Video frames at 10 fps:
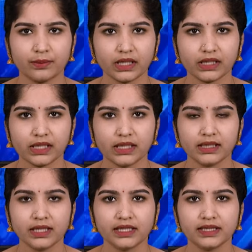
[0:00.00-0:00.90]
விளம்பரங்கள்
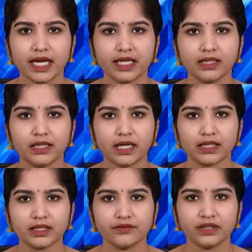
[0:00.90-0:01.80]
தேர்தல்
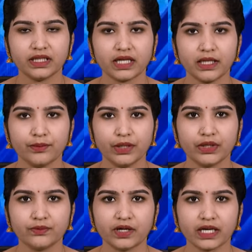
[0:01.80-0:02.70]
நடத்தை விதிகளை
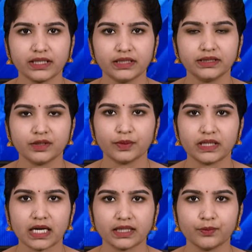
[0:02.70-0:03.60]
மீறும் வகையில்
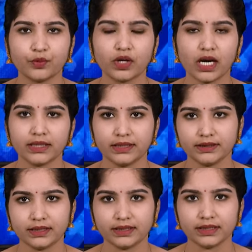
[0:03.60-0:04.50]
இருப்பதாக புகார்
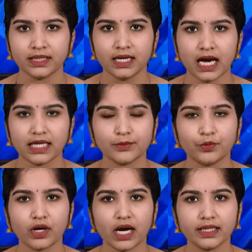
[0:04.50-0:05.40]
எழுந்தது அந்த
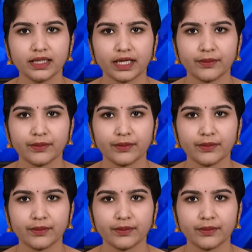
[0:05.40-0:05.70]
புகாரின்